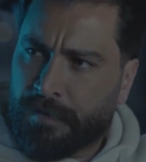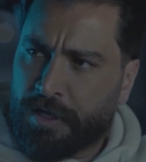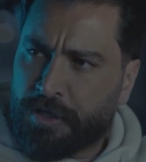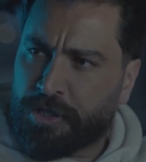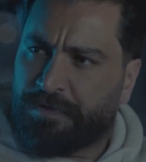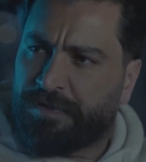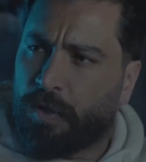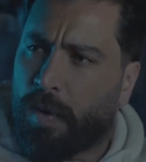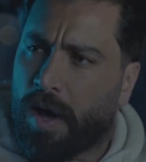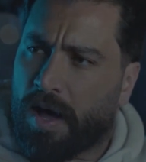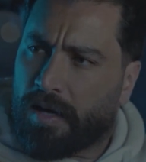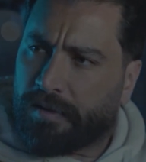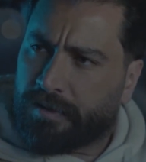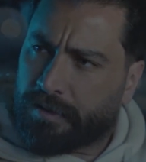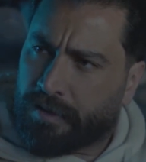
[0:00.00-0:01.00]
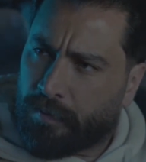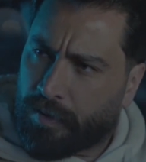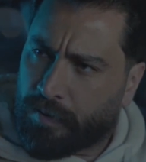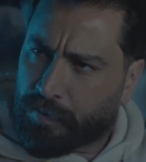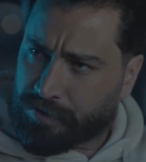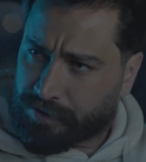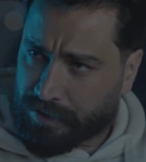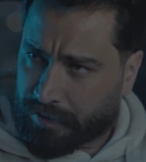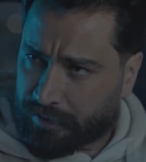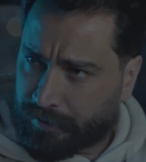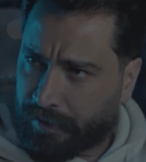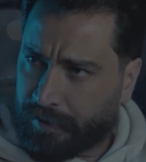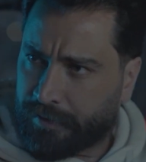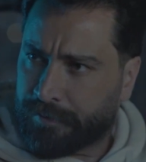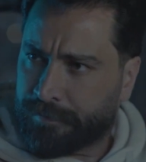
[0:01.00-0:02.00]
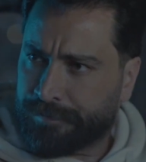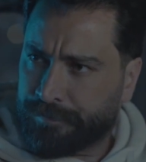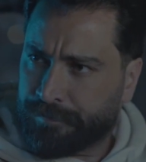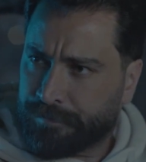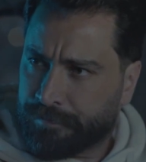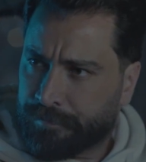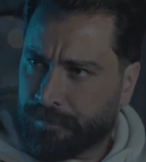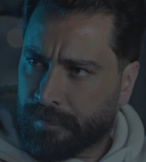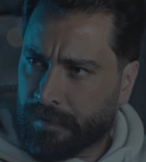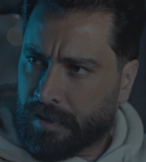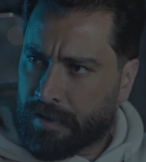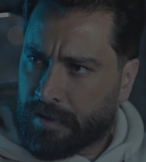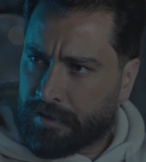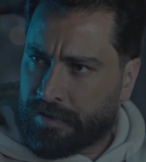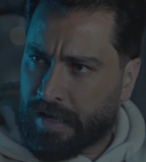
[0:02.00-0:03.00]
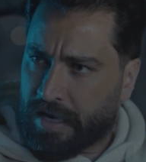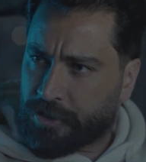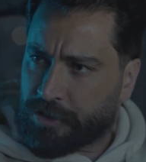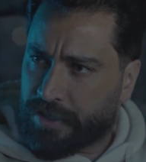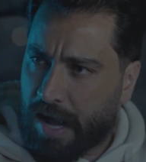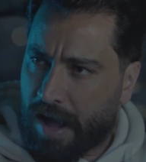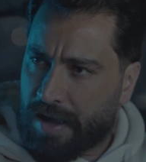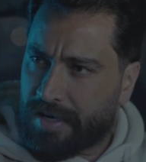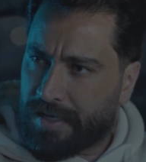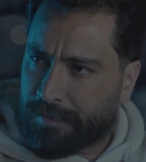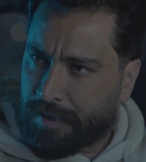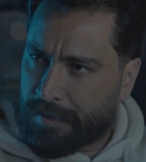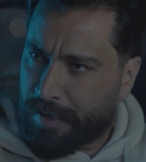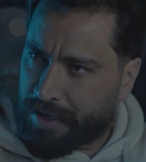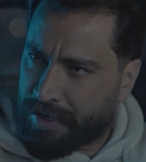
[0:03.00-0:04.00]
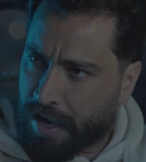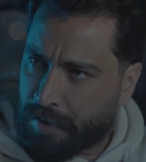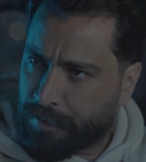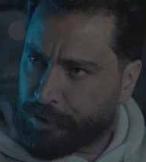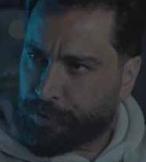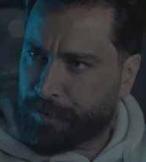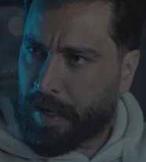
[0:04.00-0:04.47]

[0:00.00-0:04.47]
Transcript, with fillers: شفتي وقعتك لوين وصلتك؟ دحشتي حالك بالبرنامج